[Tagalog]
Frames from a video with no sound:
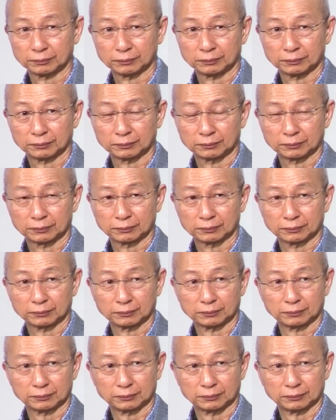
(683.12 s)
So
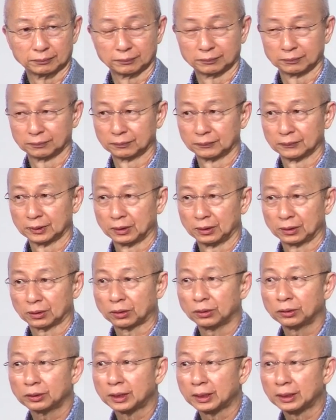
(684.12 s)
sila ba ay
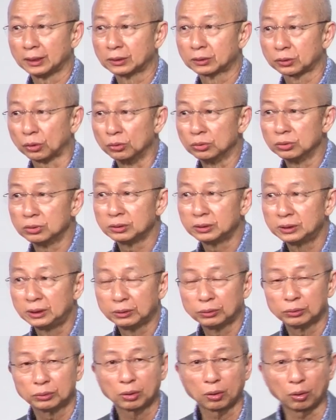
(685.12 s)
nagbibigay pa
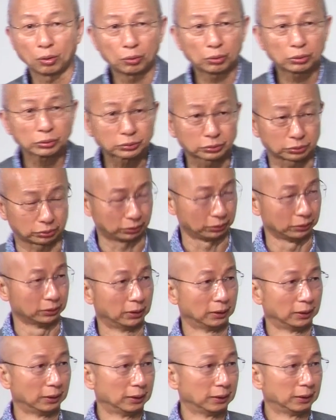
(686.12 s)
rin ng uh,
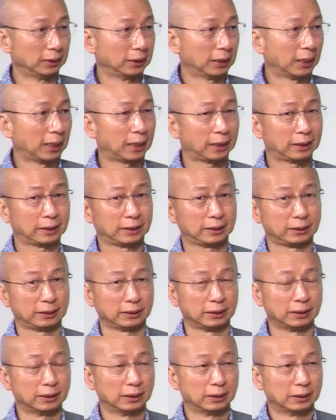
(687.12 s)
uh, ng
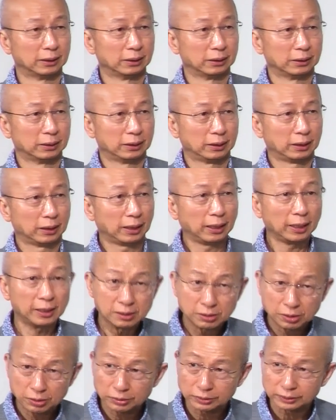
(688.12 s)
sin offering
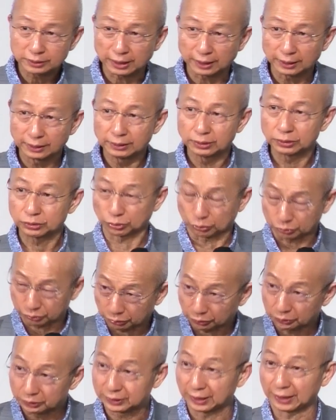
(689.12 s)
bilang mabangong samyo
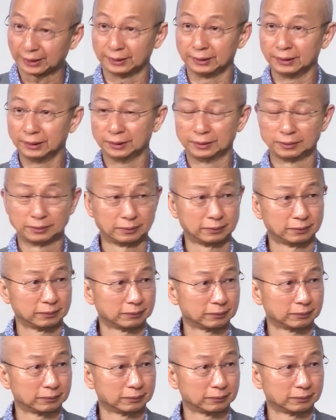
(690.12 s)
sa Panginoon?